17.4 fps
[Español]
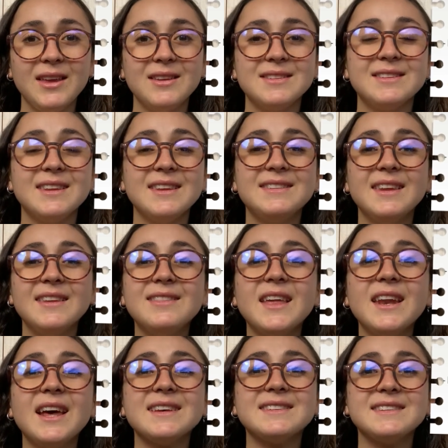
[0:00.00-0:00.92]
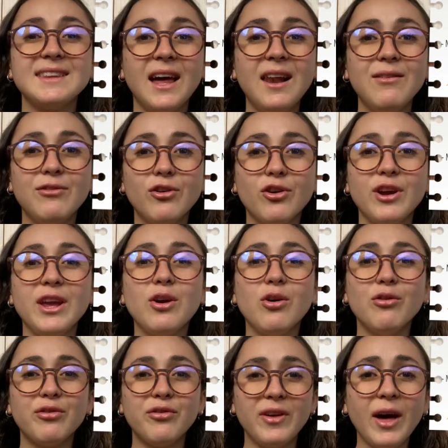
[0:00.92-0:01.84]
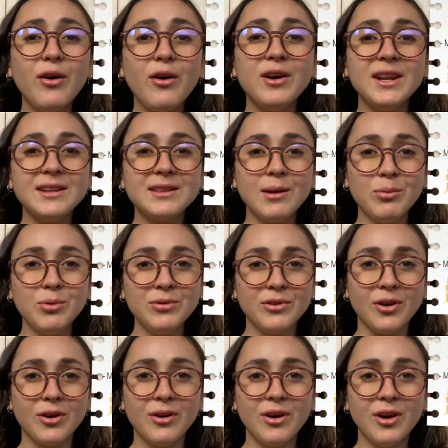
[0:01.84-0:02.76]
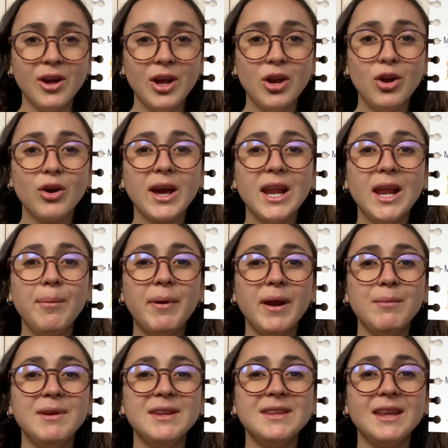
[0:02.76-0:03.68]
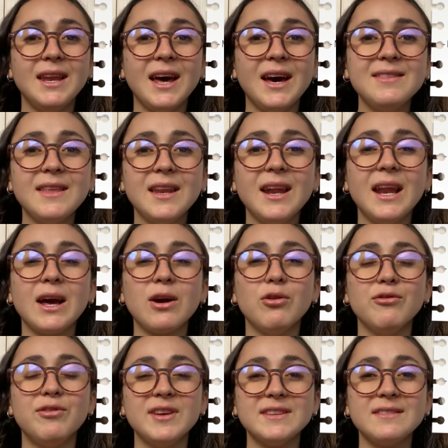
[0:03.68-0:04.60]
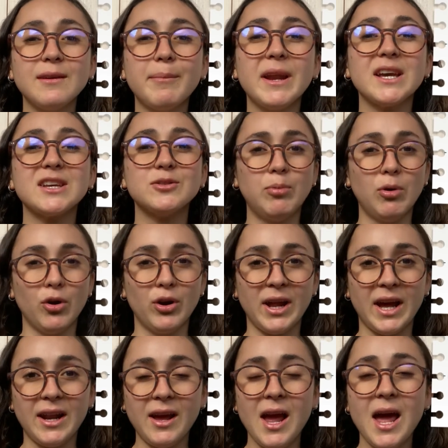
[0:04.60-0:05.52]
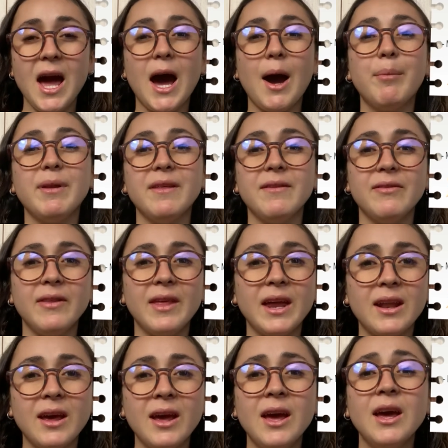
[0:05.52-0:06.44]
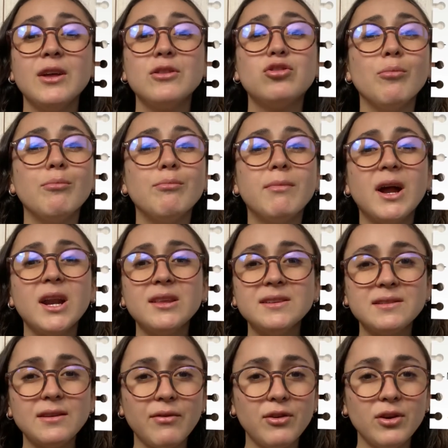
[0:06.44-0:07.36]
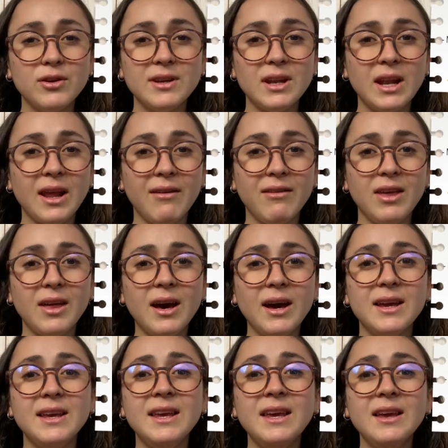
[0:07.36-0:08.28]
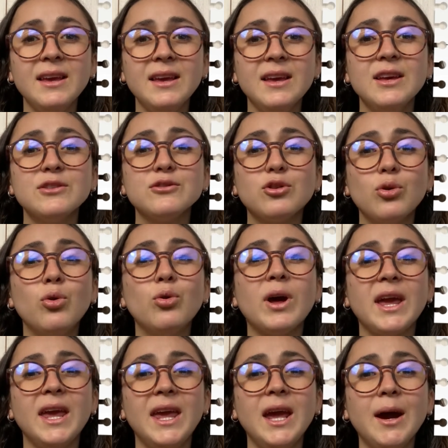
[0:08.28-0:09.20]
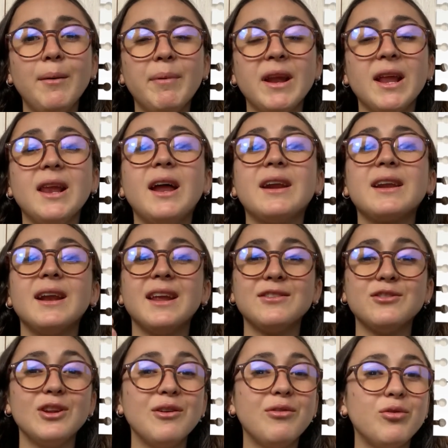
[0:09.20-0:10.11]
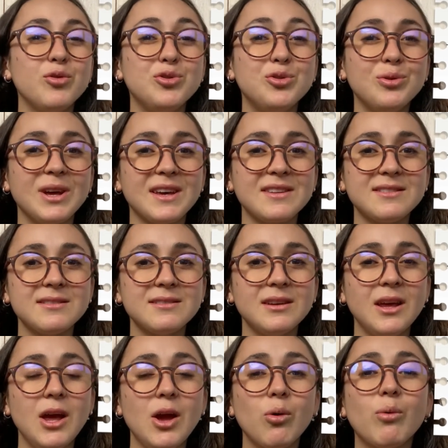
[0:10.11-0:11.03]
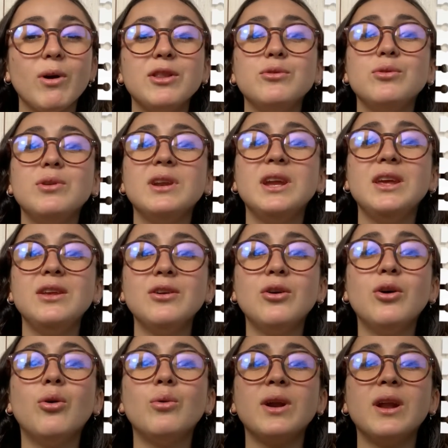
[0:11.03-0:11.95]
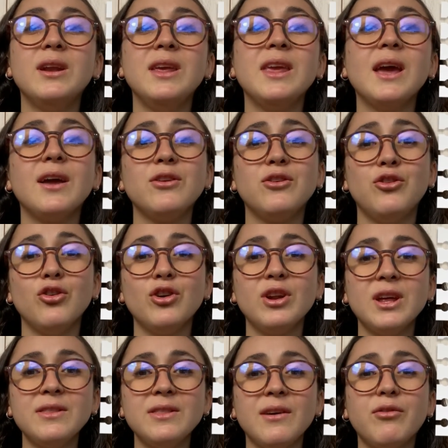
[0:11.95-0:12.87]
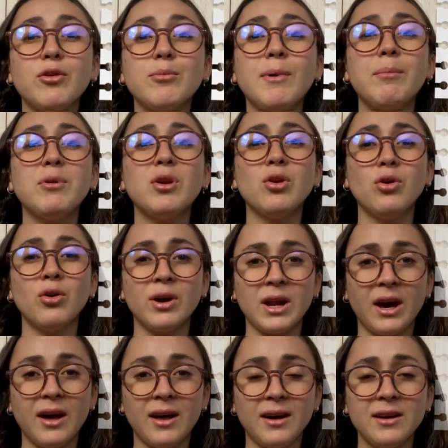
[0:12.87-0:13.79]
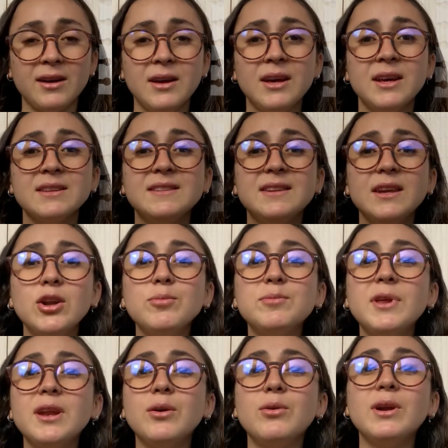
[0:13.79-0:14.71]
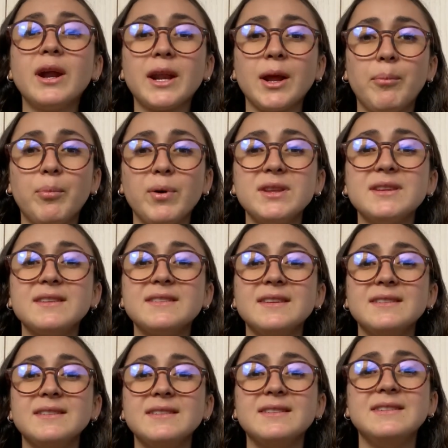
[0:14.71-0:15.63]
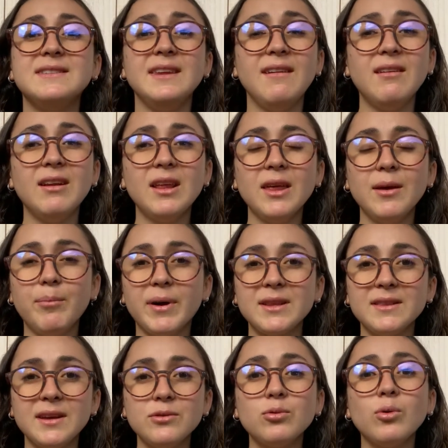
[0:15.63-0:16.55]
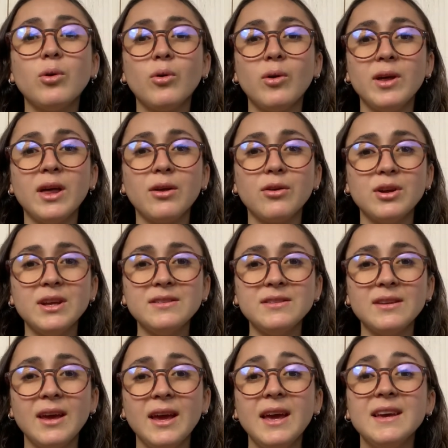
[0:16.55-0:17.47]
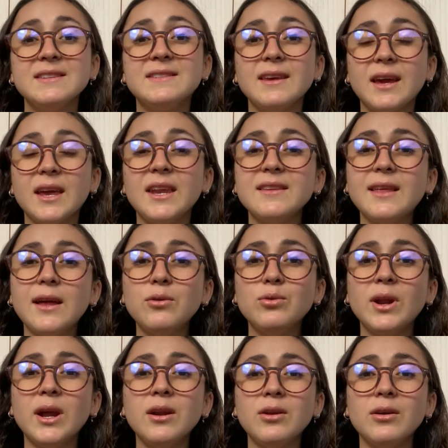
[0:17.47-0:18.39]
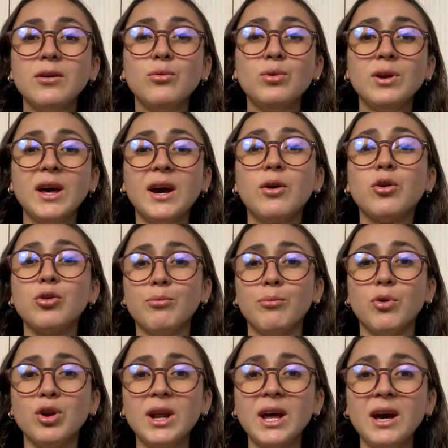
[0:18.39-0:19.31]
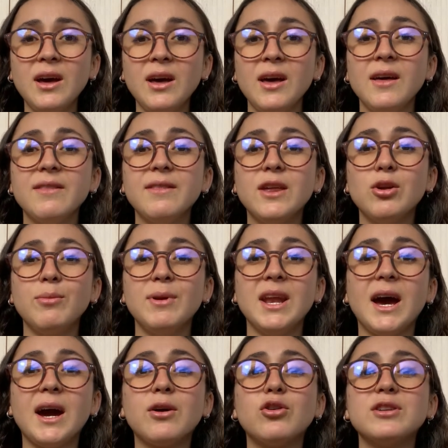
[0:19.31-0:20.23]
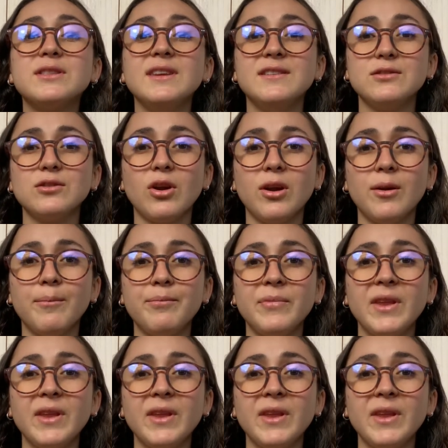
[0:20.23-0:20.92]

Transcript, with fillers: Se sienten a salvo y confiados en este mundo lo que les permitirá tener la confianza para explorar, aprender, tomar desafíos en la vida y son una guía para las relaciones futuras. Cuando un niño o una niña lloran de forma prolongada, sin obtener una respuesta sensible de parte de sus cuidadores, secretan una, una hormona denominada cortisol.